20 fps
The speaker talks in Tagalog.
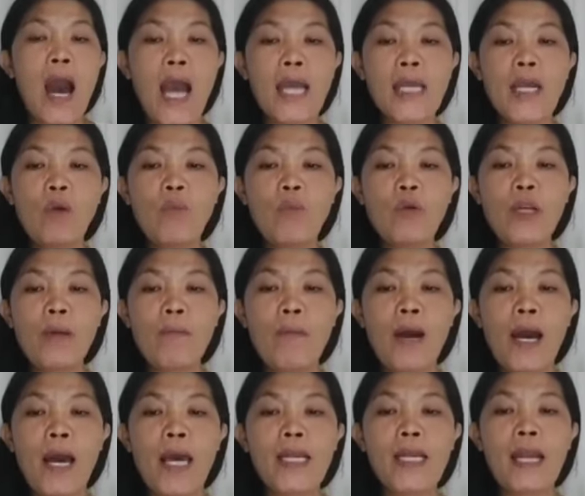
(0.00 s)
Ayaw mo
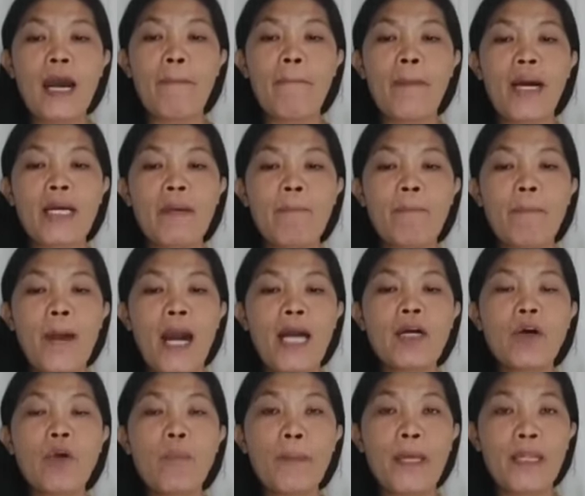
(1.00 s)
naman na
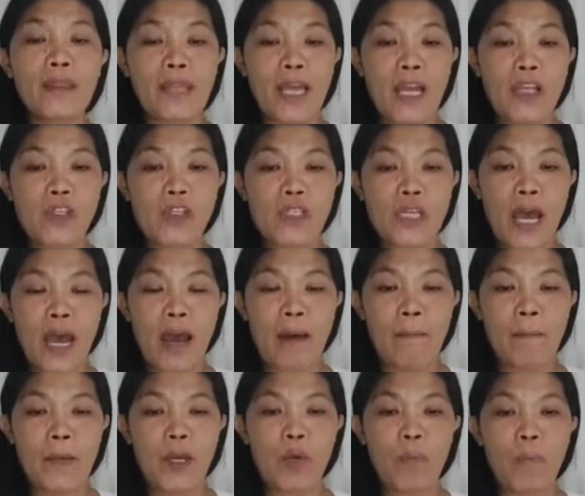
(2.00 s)

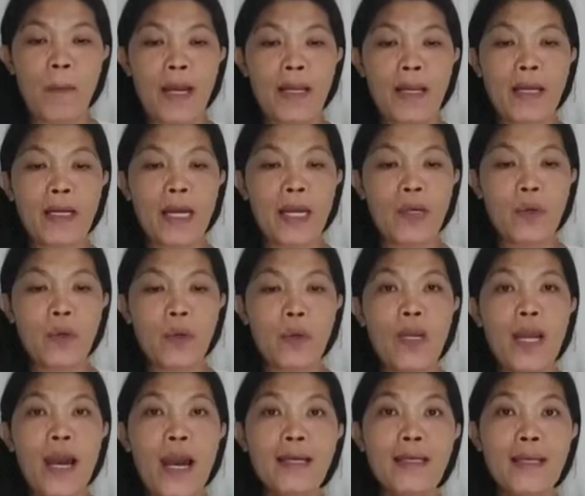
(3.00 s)
makipagkupintensya pero parang
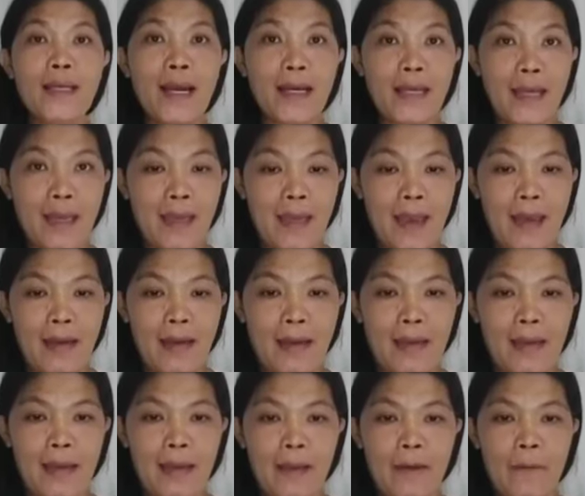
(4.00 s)
ganoon ang
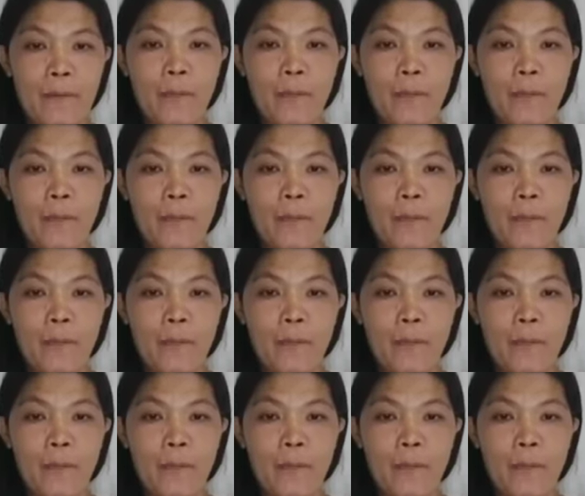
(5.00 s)
nangyayari.